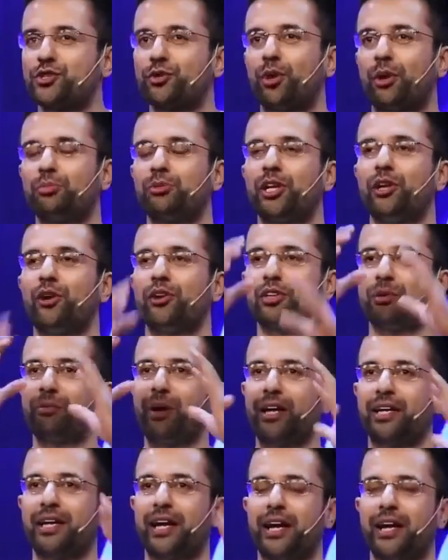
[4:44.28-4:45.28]
जिसको आप दिल और
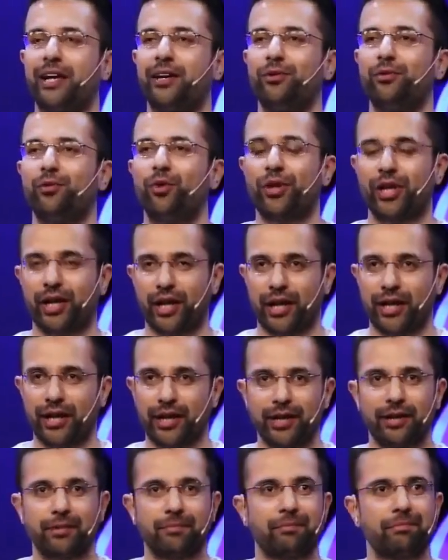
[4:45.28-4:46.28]
दिमाग कह रहे हो वो क्या
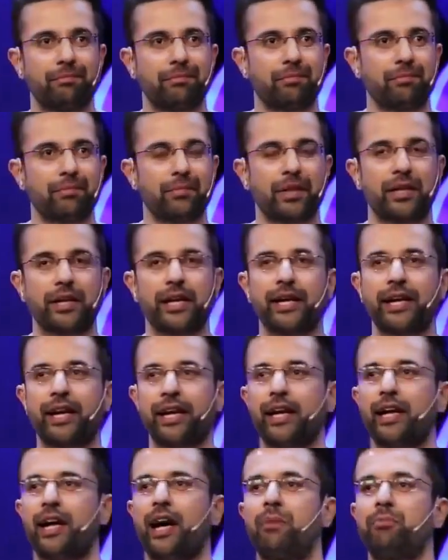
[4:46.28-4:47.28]
है एक
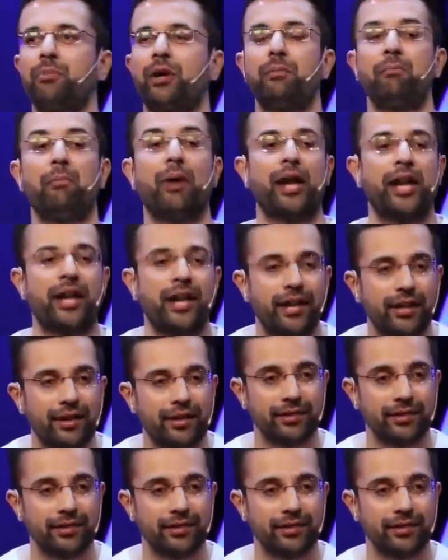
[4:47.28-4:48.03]
है आपका मन